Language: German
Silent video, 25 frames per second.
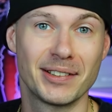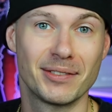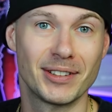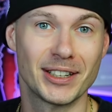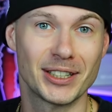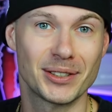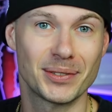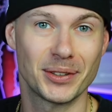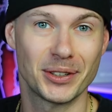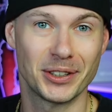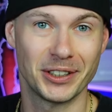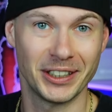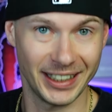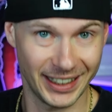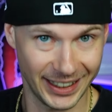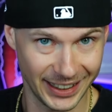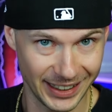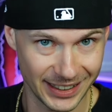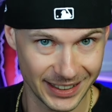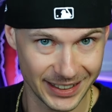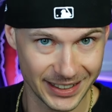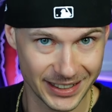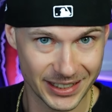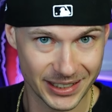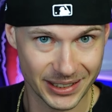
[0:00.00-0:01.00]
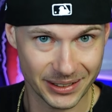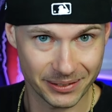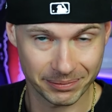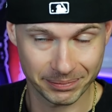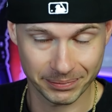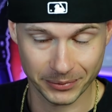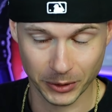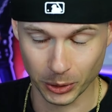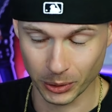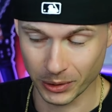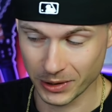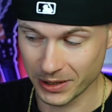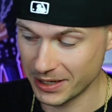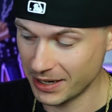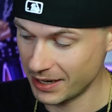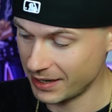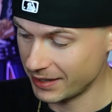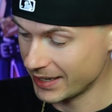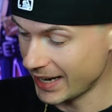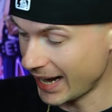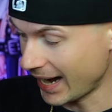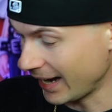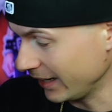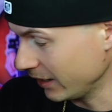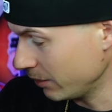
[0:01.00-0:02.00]
Was war euer Highlight? Und
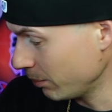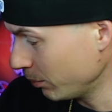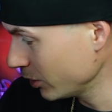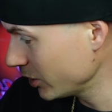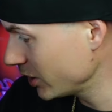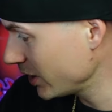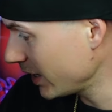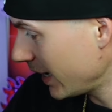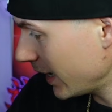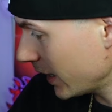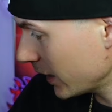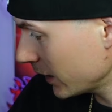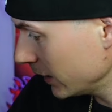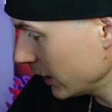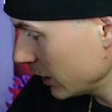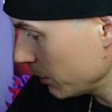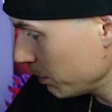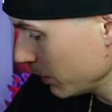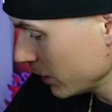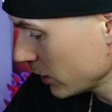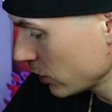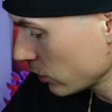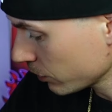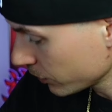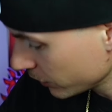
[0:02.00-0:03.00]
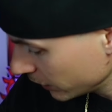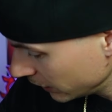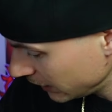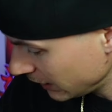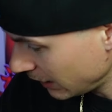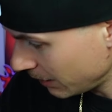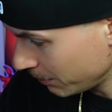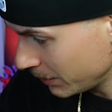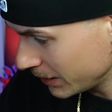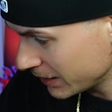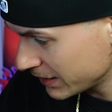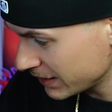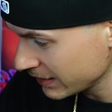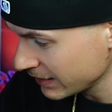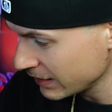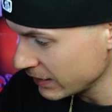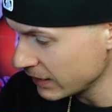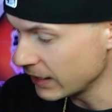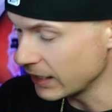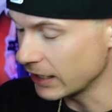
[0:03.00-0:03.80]
ja, ich muss sagen, ich bin zufrieden damit.